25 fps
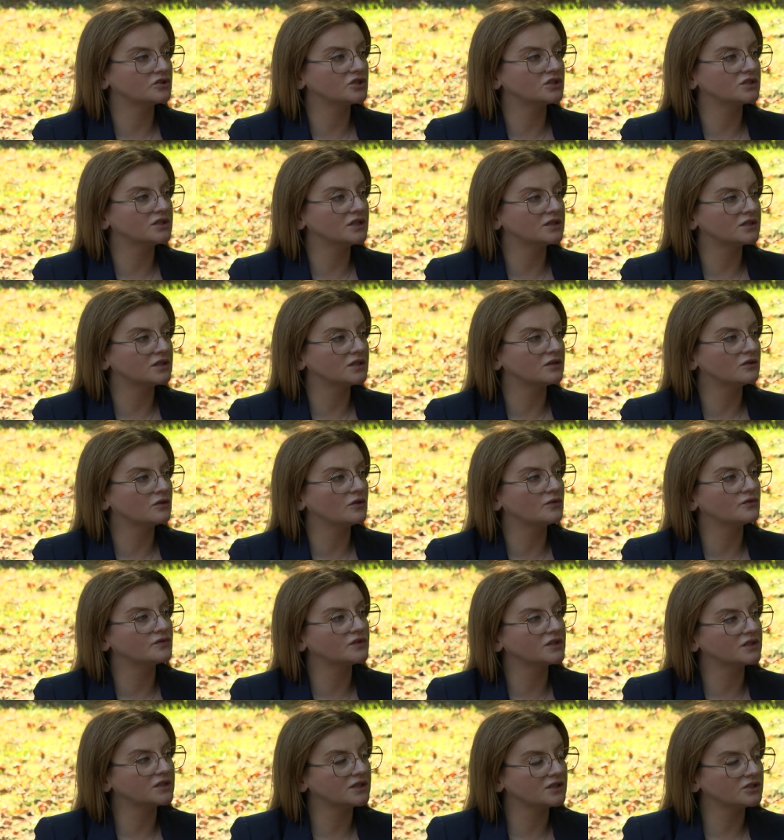że nie tylko
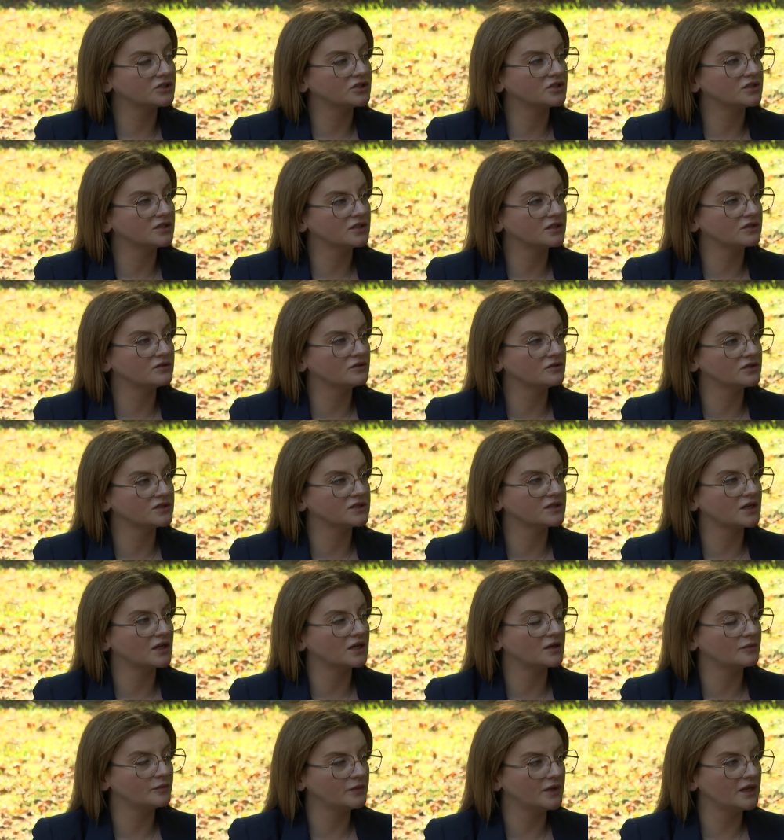w tych naszych jednostkach